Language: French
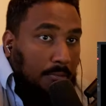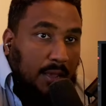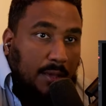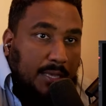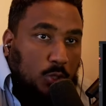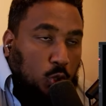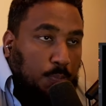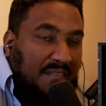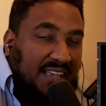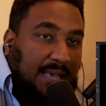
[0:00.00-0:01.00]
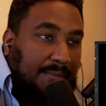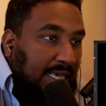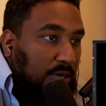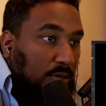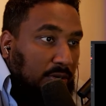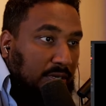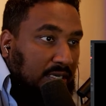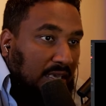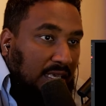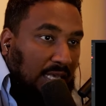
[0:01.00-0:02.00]
Mais ouais, mais tu joues pas avec un mec euh,
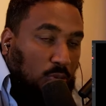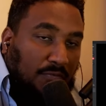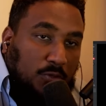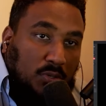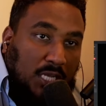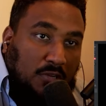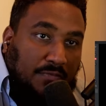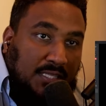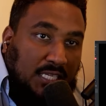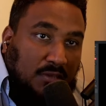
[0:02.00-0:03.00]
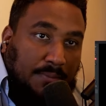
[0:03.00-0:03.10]
qui, a trois fois ton âge, en fait, ça se fait